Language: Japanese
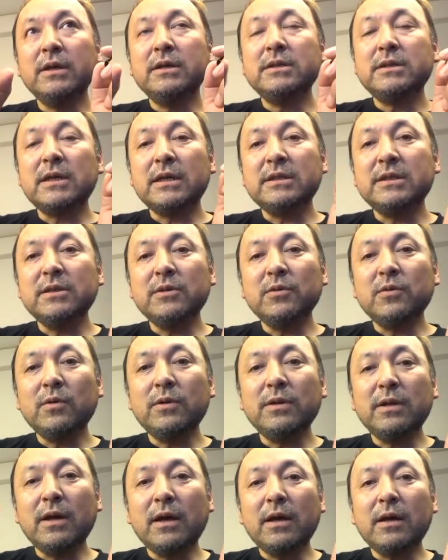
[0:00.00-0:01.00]
写真を
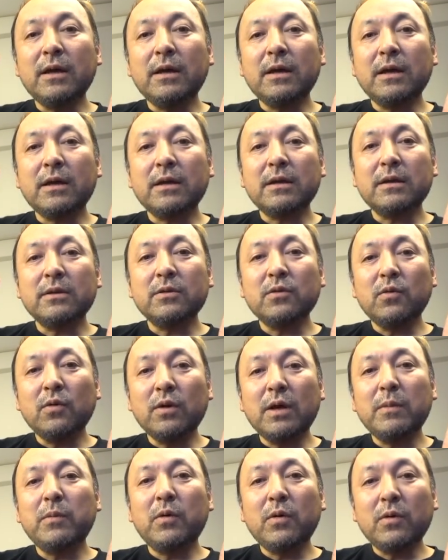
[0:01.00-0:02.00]
撮りながら
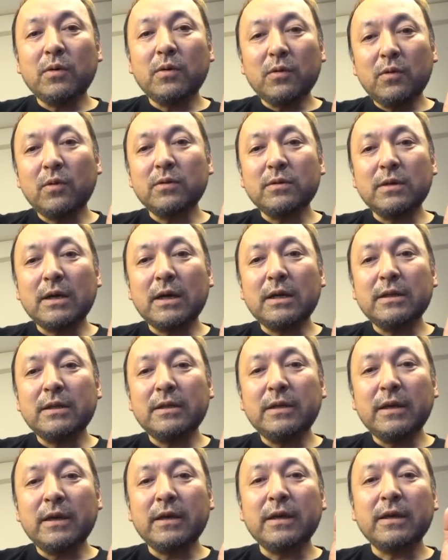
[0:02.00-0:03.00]
動画も録画で
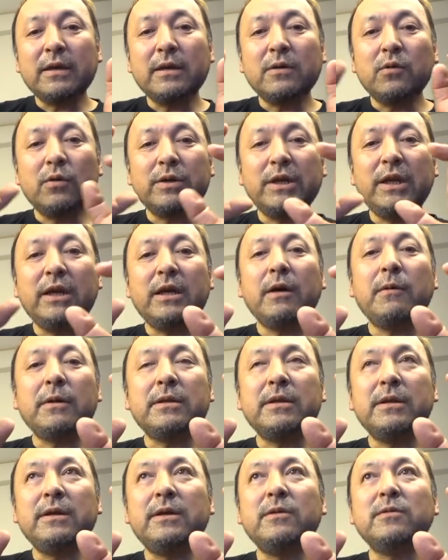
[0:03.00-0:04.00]
でこう切り替わっ
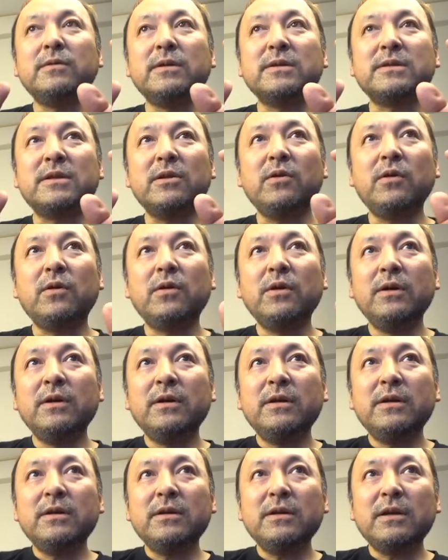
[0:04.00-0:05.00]
てできるんですけど、
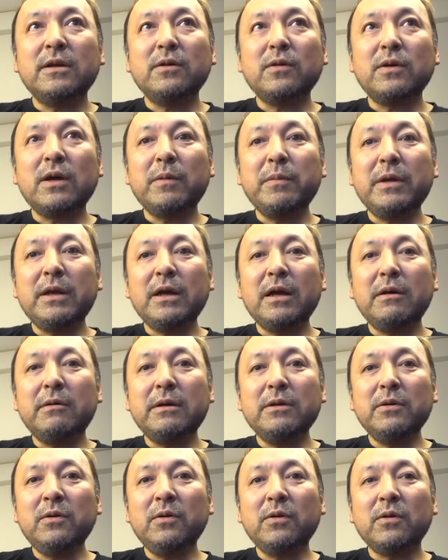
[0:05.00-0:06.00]
あのカメラ
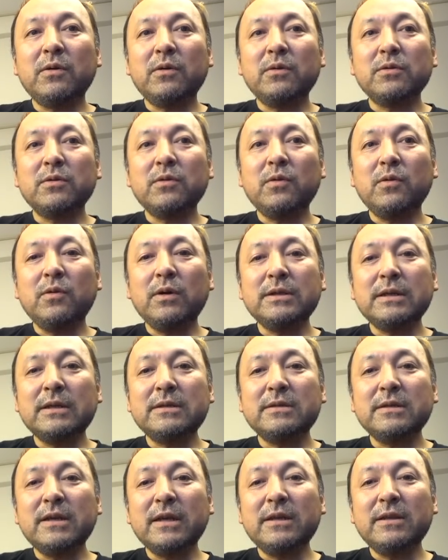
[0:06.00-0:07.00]
側の動画
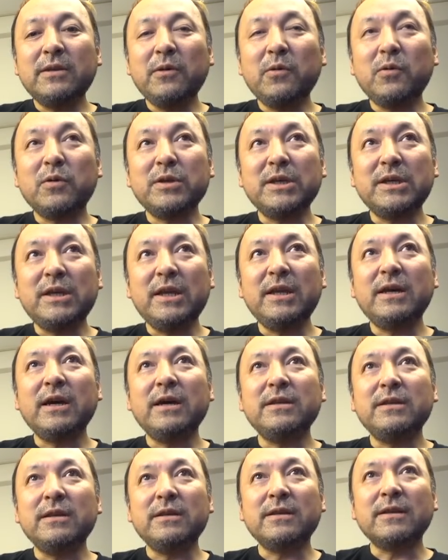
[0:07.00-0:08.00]
撮影っていう方に切り
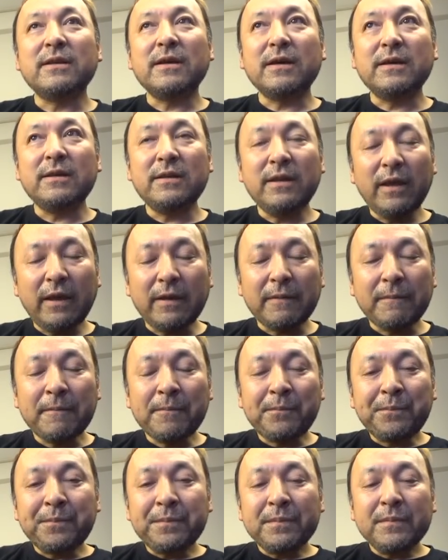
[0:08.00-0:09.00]
替えていただいて、
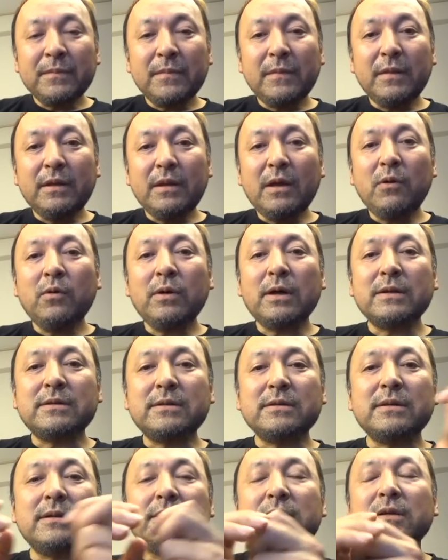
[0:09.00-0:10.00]
でなおか
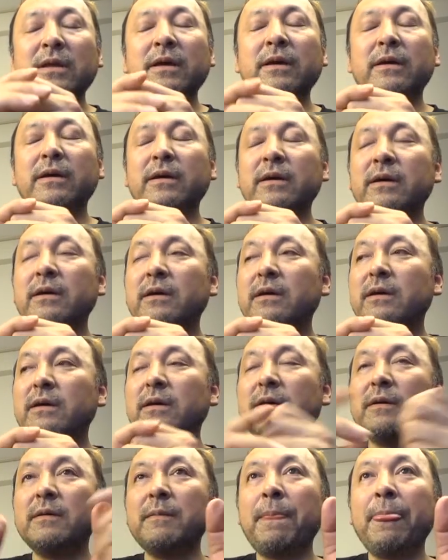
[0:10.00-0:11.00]
つですね、
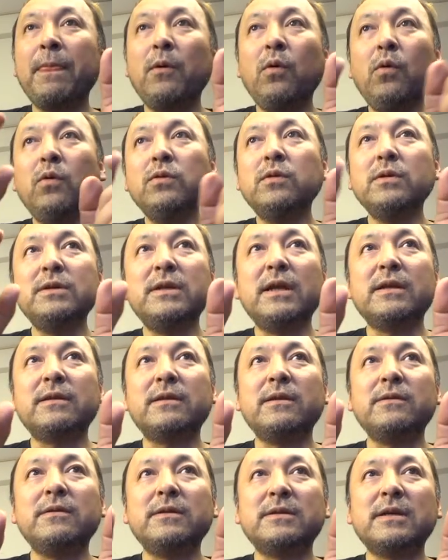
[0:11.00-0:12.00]
えー、オートになっ
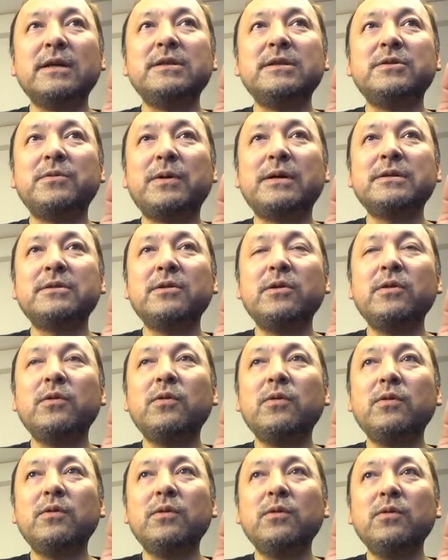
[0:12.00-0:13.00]
てるんで最初はそれ
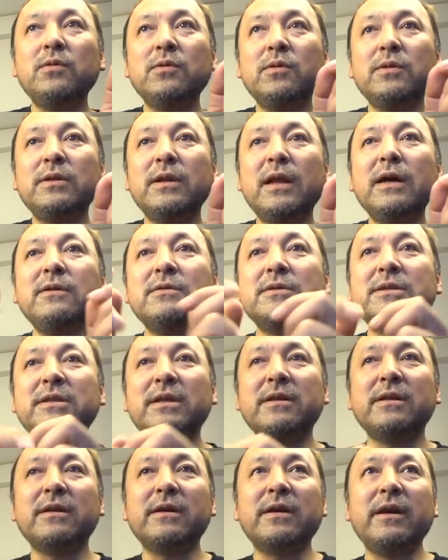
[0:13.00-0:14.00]
をオートでなくして
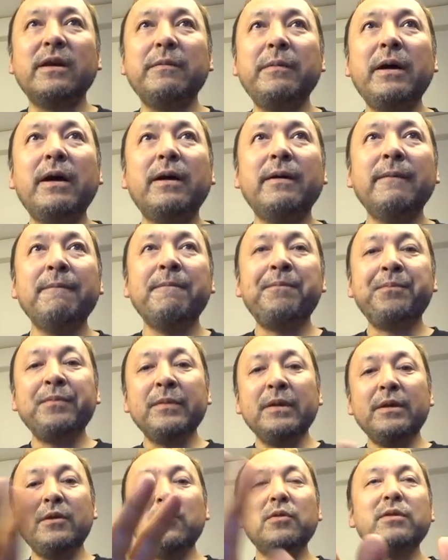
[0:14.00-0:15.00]
いただければいろ